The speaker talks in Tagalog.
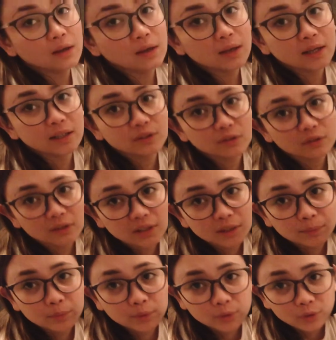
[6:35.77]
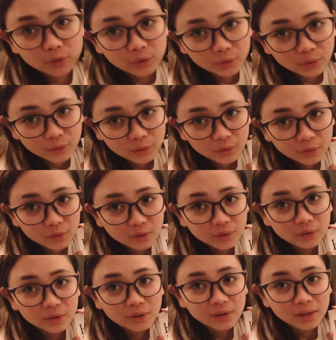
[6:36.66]
Itong libro ko,
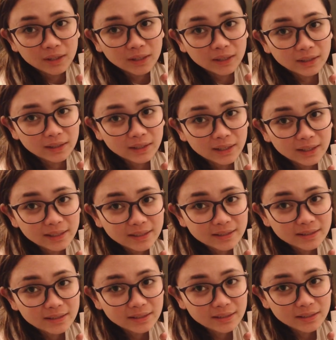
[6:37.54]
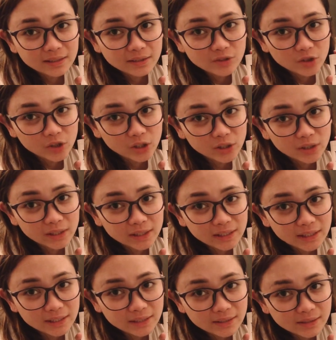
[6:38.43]
na his needs, her
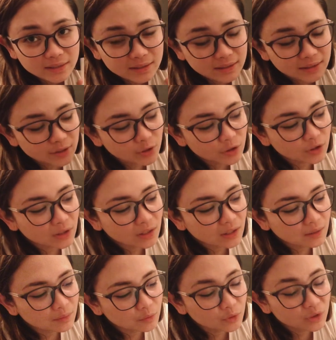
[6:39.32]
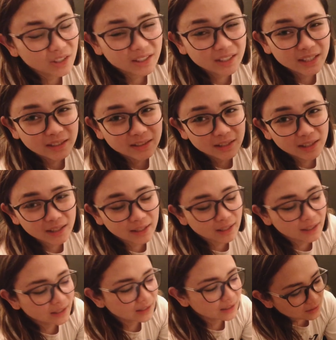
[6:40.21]
needs, hindi ko na lang muna
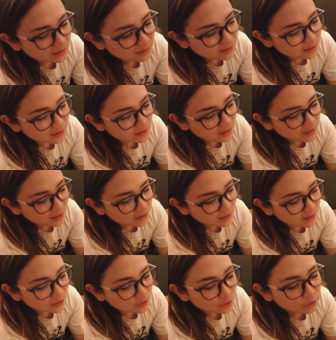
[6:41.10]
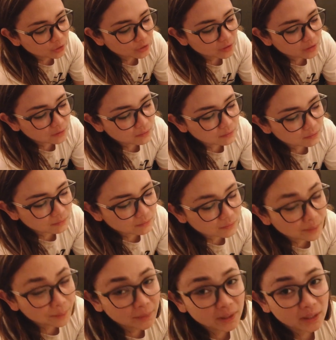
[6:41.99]
dadalhin. Kasi ayoko
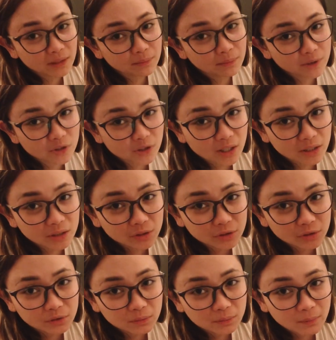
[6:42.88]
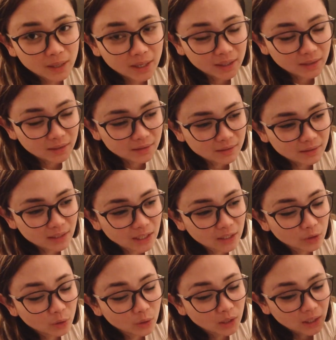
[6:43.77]
nang mabigat masyado yung bag,
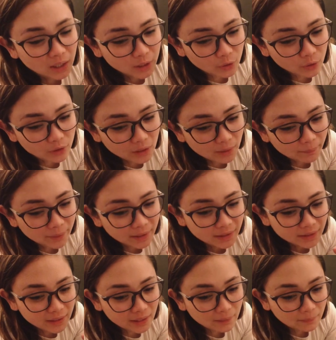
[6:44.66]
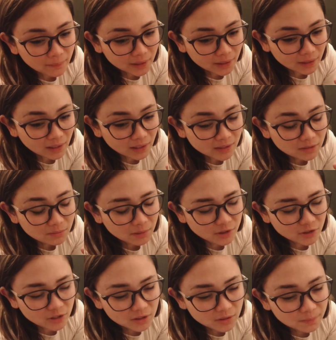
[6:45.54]
lalo na ngayon na pandemic, as
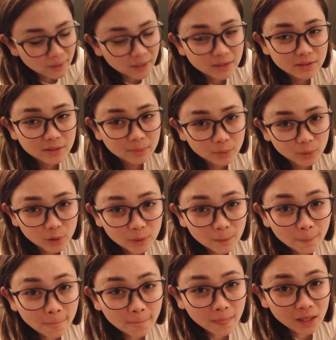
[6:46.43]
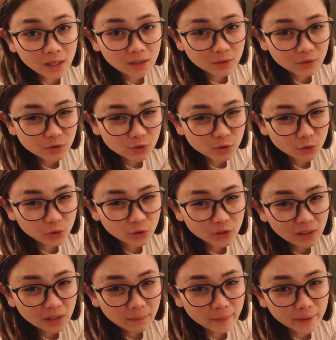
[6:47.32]
much as possible. Gusto ko
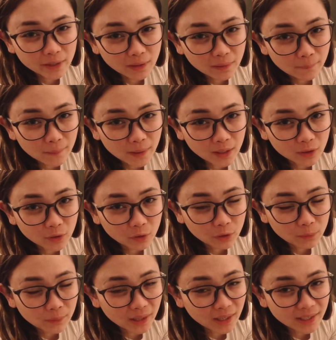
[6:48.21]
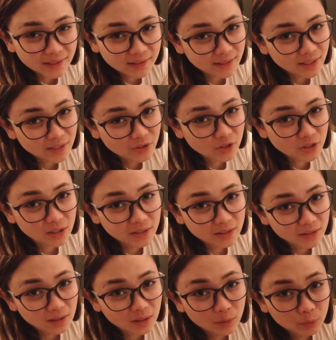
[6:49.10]
yung laman ng bag ko, mga
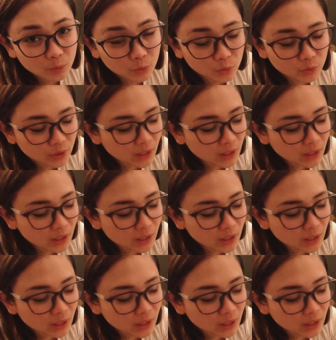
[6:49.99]
essentials lang muna.